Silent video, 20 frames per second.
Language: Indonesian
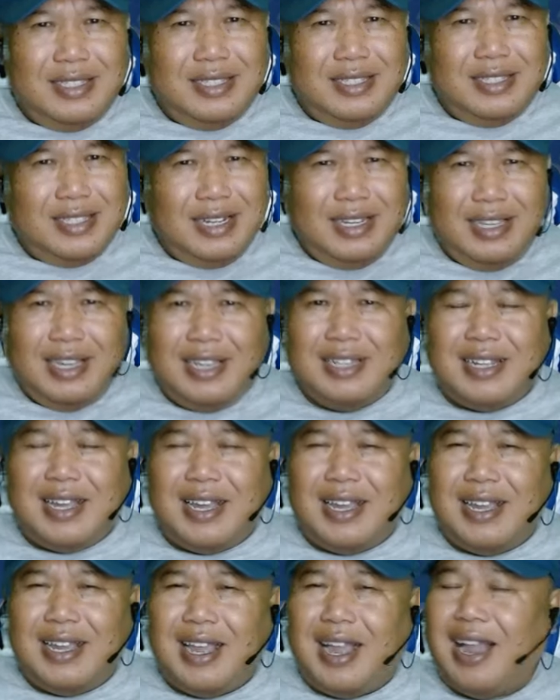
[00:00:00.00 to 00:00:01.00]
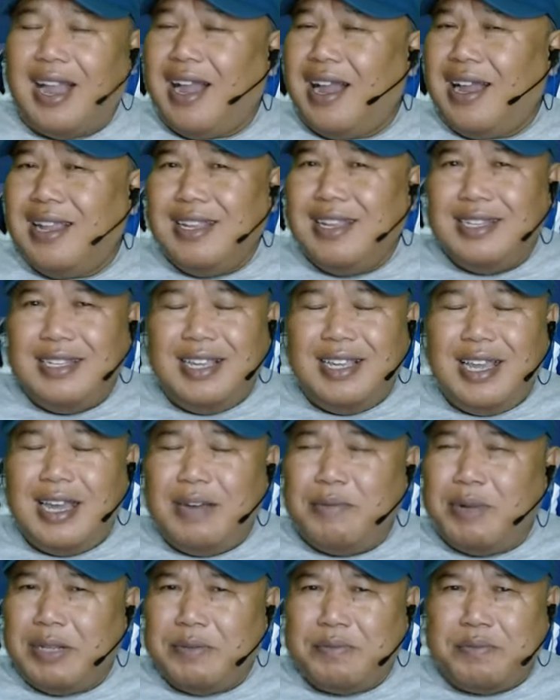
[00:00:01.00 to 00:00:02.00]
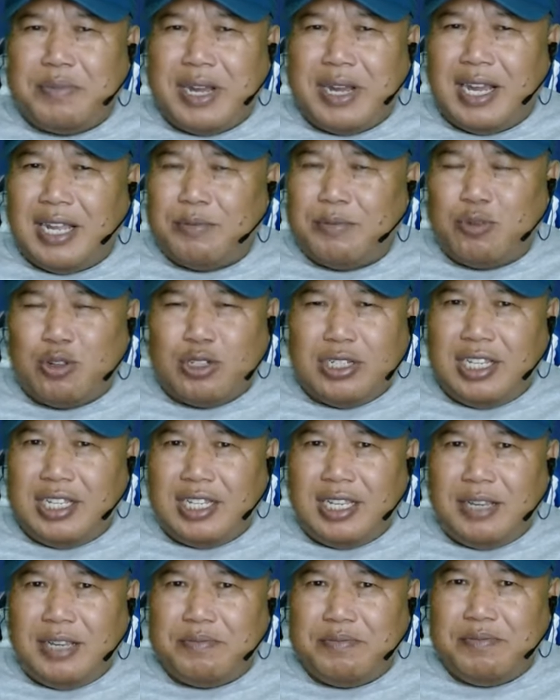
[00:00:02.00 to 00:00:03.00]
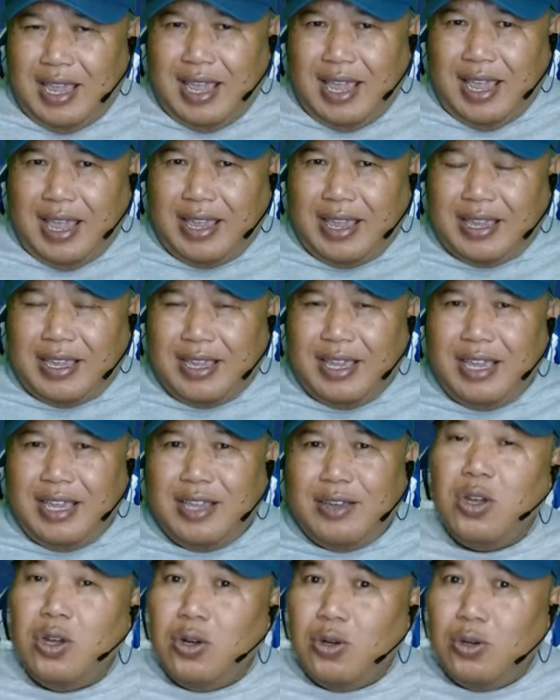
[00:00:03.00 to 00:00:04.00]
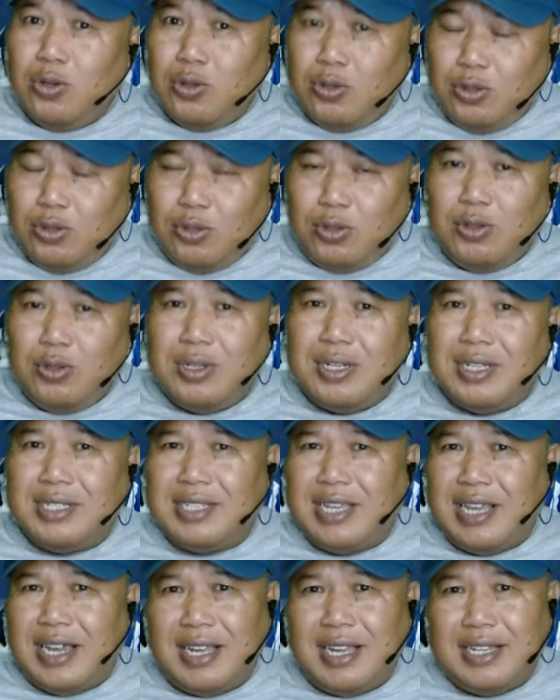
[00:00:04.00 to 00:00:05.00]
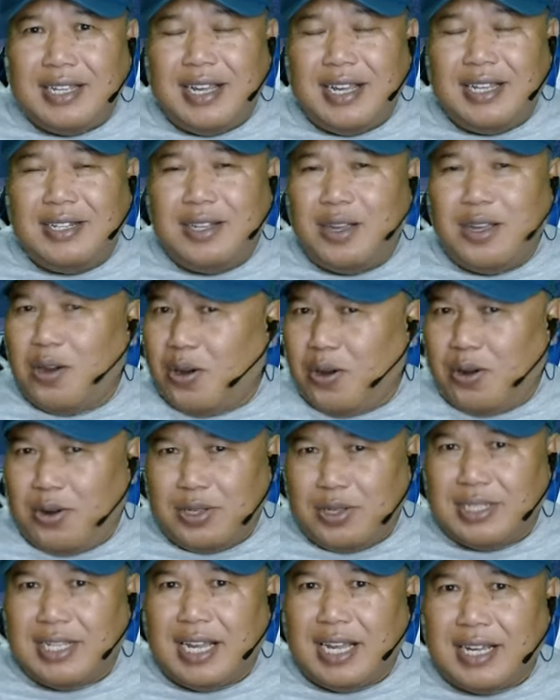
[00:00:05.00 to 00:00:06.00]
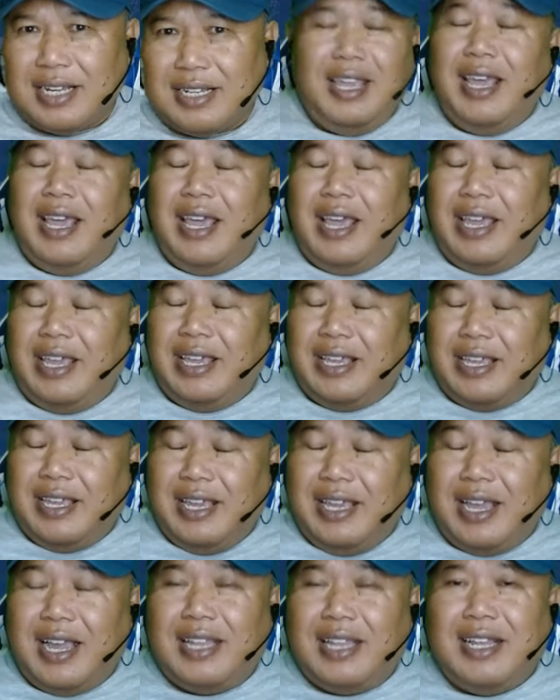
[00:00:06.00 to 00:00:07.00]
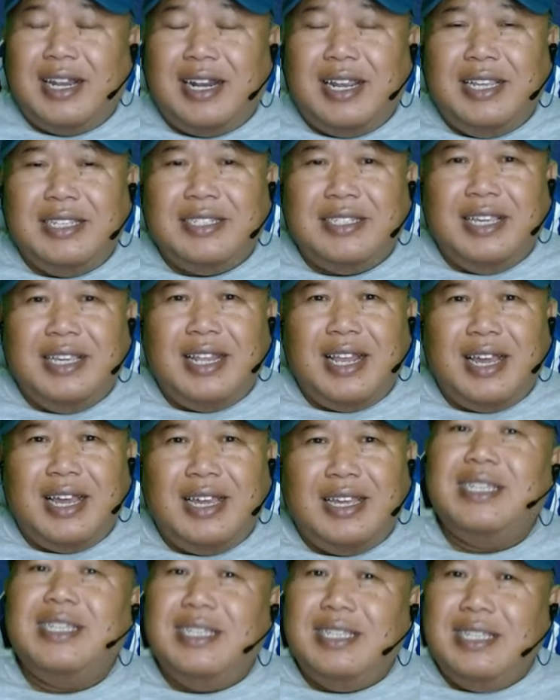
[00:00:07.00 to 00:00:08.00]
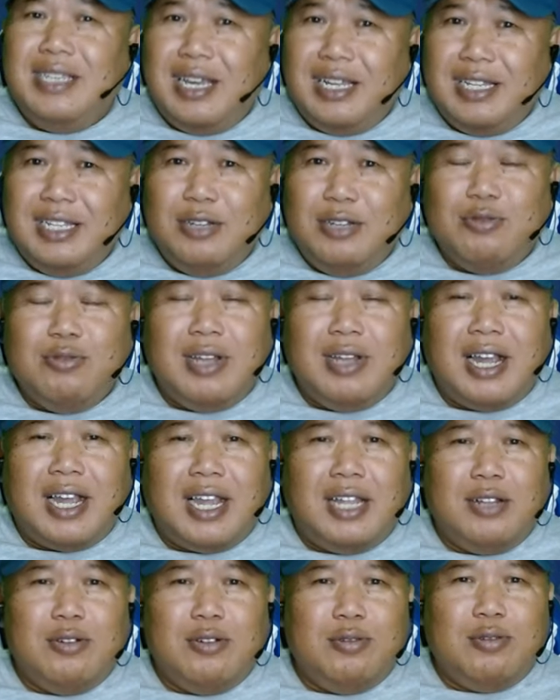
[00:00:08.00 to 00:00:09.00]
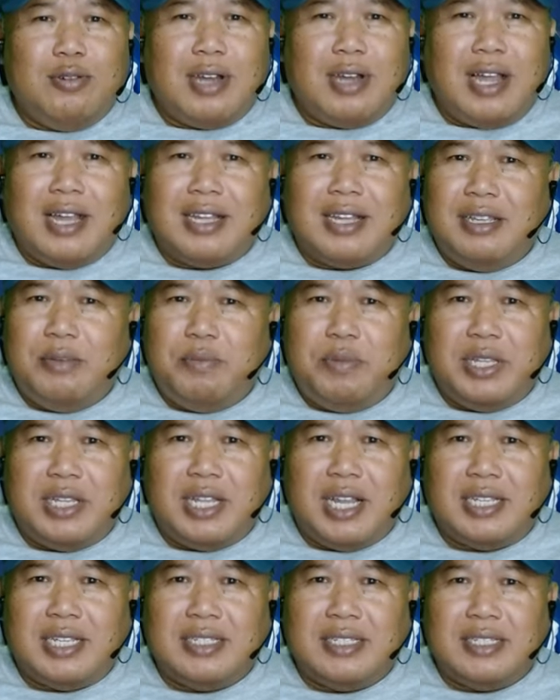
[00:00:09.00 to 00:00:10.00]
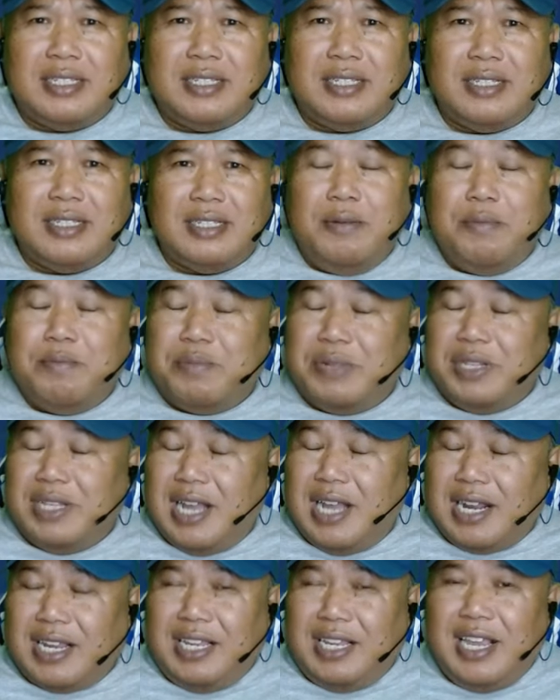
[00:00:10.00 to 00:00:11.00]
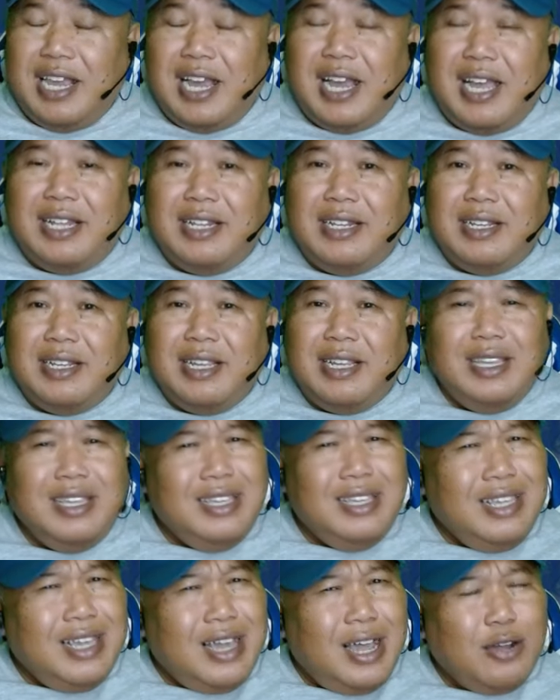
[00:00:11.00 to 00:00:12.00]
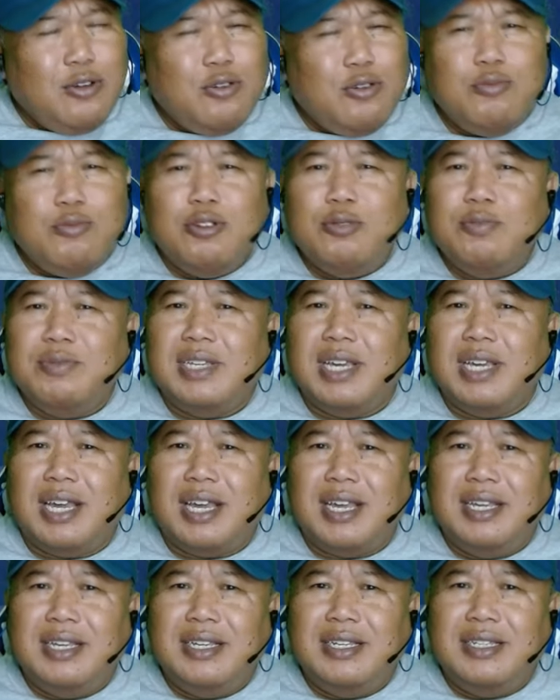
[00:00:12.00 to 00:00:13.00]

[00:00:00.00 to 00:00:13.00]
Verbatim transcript: Ternyata ada tiga manfaat positif hacking untuk kesehatan otak. Hacking adalah istilah yang digunakan untuk aktivitas pendakian yang umumnya